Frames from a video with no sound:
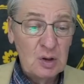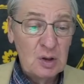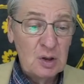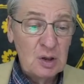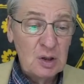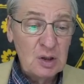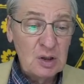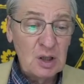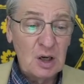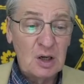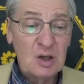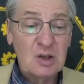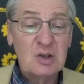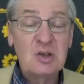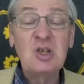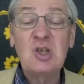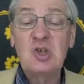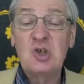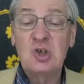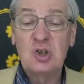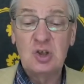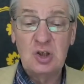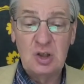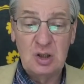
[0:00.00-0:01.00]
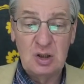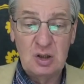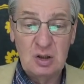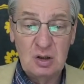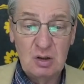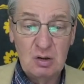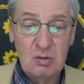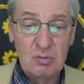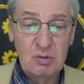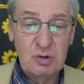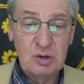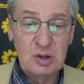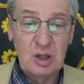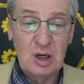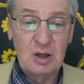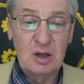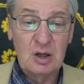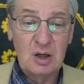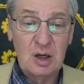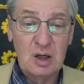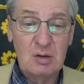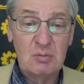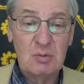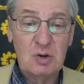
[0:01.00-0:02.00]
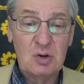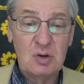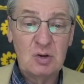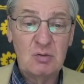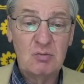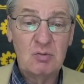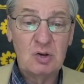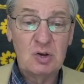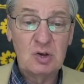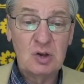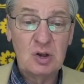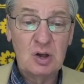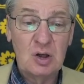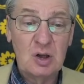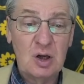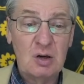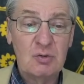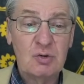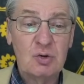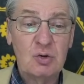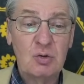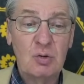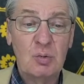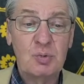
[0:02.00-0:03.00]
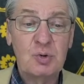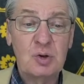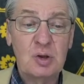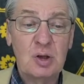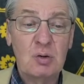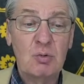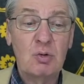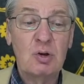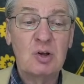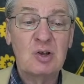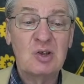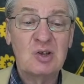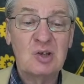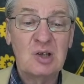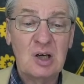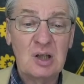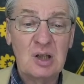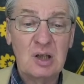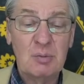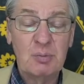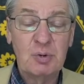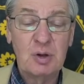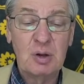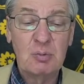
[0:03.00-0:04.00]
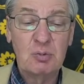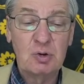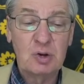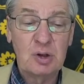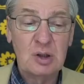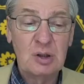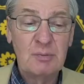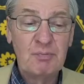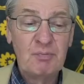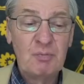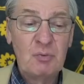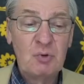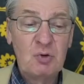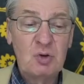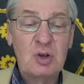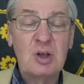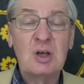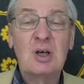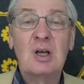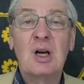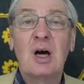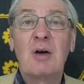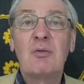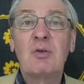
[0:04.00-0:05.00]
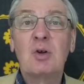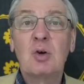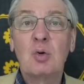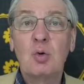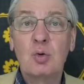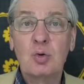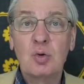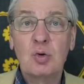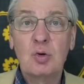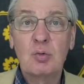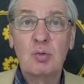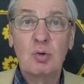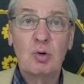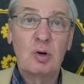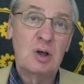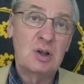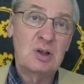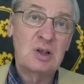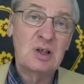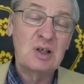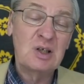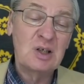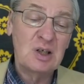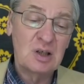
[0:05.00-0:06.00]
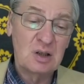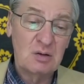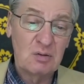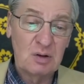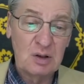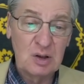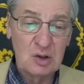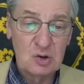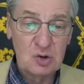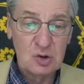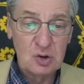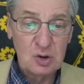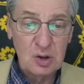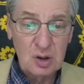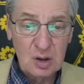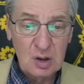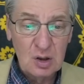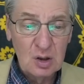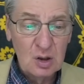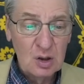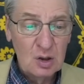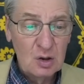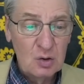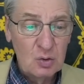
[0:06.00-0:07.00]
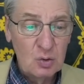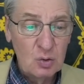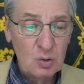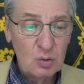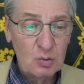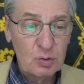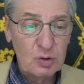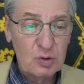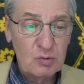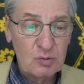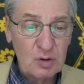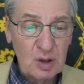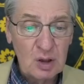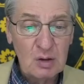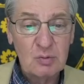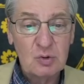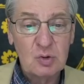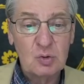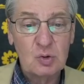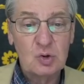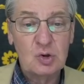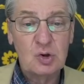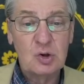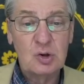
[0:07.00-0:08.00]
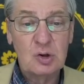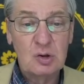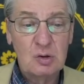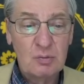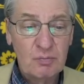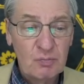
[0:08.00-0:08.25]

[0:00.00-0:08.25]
Итак, d4. Вот так играет Максим ваш что вообще довольно странно, потому что все-таки главный ход у него это e2, e4. Но вот в данном случае